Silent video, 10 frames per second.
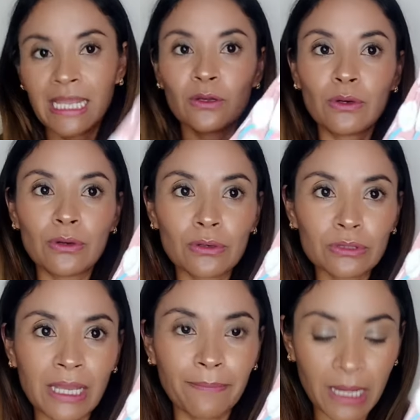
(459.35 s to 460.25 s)
el color
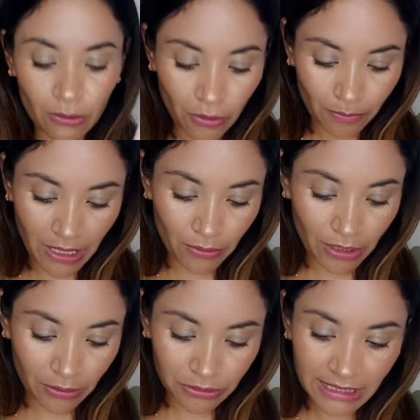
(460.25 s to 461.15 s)
rosa palo o palo
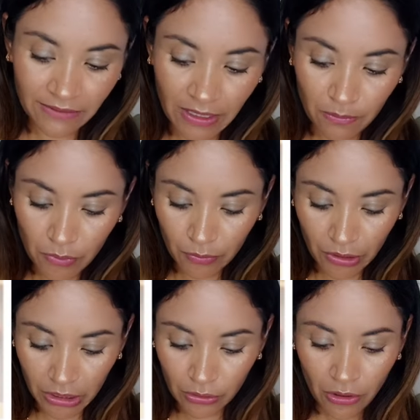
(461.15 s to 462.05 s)
de rosa, se ve muy
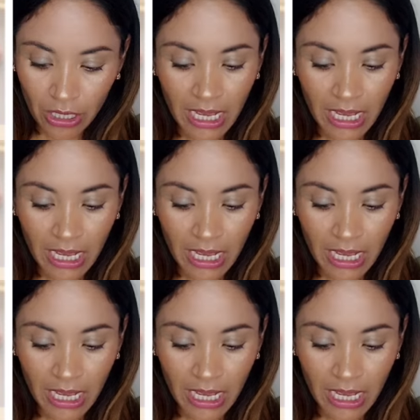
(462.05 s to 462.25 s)
bonito,